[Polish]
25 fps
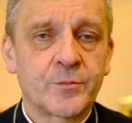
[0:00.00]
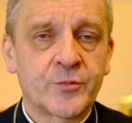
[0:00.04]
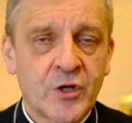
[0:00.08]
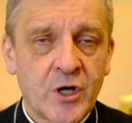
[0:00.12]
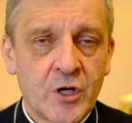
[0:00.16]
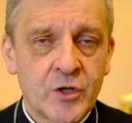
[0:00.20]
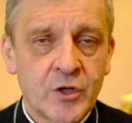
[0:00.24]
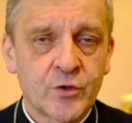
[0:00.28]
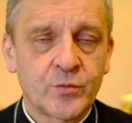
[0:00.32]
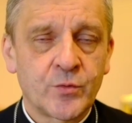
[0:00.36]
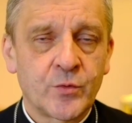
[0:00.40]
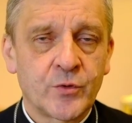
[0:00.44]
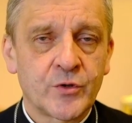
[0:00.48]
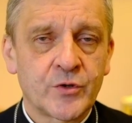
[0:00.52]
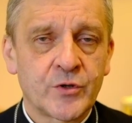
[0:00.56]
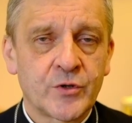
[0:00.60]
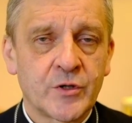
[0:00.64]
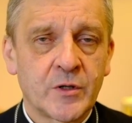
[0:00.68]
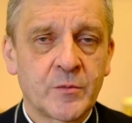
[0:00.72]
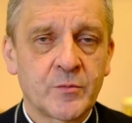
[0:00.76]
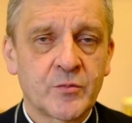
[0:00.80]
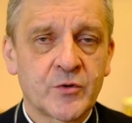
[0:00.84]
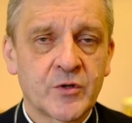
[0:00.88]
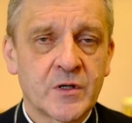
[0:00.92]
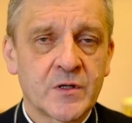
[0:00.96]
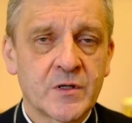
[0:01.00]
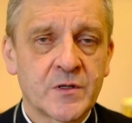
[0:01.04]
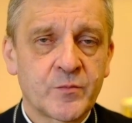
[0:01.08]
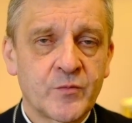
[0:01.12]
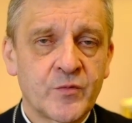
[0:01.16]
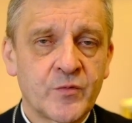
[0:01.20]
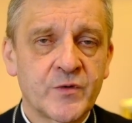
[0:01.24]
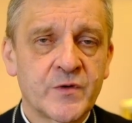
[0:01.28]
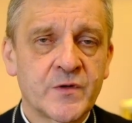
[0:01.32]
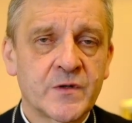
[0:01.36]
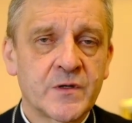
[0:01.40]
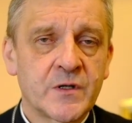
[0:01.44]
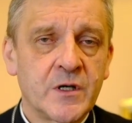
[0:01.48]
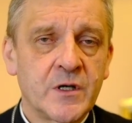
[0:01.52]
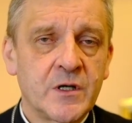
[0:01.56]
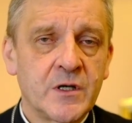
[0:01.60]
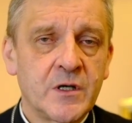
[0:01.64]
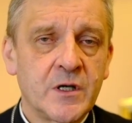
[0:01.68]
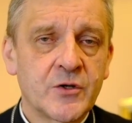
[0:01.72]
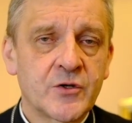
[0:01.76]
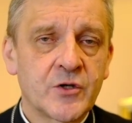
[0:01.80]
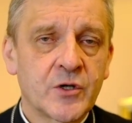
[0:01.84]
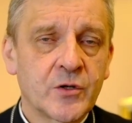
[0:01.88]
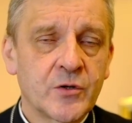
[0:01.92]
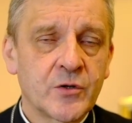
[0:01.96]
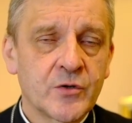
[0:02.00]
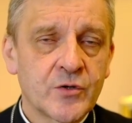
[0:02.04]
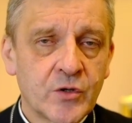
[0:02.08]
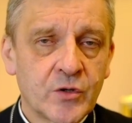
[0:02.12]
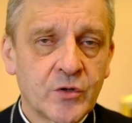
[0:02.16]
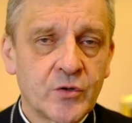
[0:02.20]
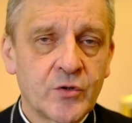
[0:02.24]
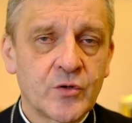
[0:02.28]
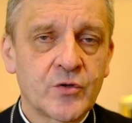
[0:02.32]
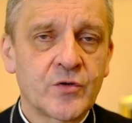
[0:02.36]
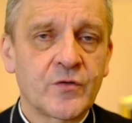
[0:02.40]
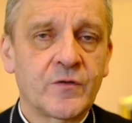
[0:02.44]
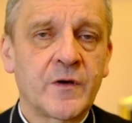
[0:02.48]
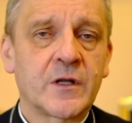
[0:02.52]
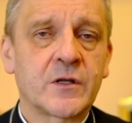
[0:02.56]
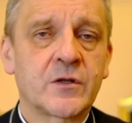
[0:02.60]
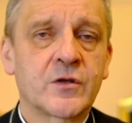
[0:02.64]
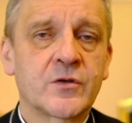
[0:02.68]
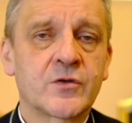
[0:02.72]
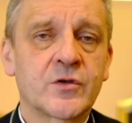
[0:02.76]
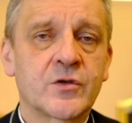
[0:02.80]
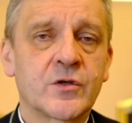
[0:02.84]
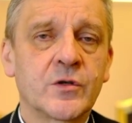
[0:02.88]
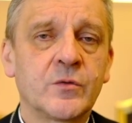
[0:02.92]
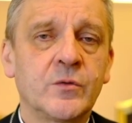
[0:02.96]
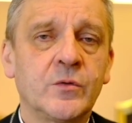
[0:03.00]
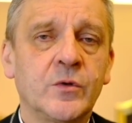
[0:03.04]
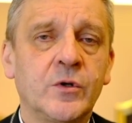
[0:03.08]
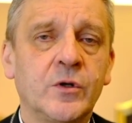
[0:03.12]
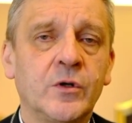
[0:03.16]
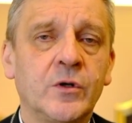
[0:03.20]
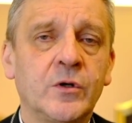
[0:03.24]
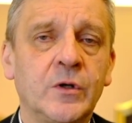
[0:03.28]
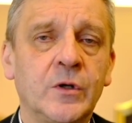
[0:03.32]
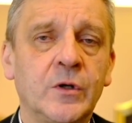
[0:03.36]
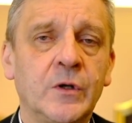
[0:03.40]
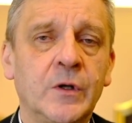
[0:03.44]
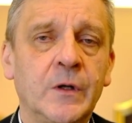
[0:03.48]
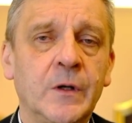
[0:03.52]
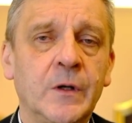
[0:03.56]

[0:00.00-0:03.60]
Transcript: przeszło się przez pustynię, czego się doświadczyło,